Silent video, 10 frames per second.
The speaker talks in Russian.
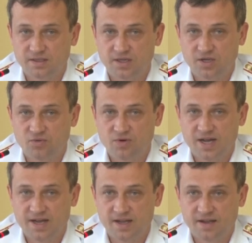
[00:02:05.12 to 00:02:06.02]

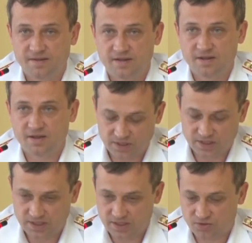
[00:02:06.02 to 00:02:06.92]
Июля.
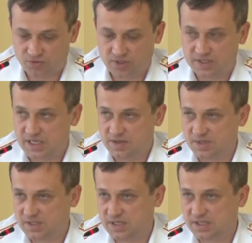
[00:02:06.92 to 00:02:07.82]
Что касаемо
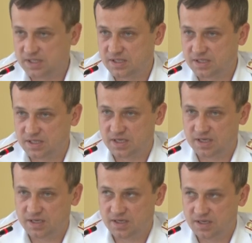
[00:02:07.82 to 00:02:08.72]
здесь
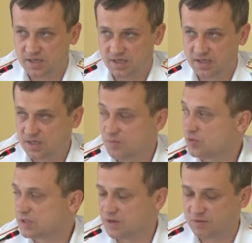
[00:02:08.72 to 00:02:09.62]

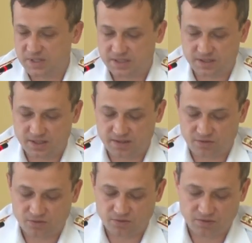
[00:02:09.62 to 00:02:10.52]
Темрюкского моста,
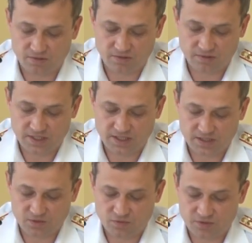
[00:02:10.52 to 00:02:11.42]
то
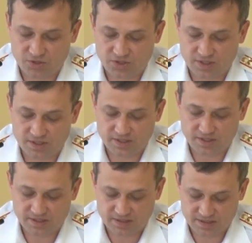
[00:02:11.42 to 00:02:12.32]

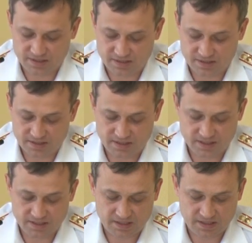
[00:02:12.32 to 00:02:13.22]
ориентировочно э,
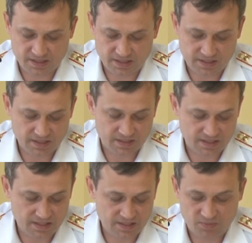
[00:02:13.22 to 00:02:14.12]
где-то где, -то,
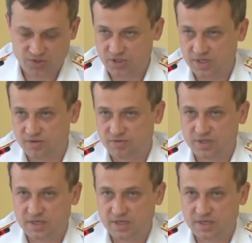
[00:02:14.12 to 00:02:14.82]
они обещают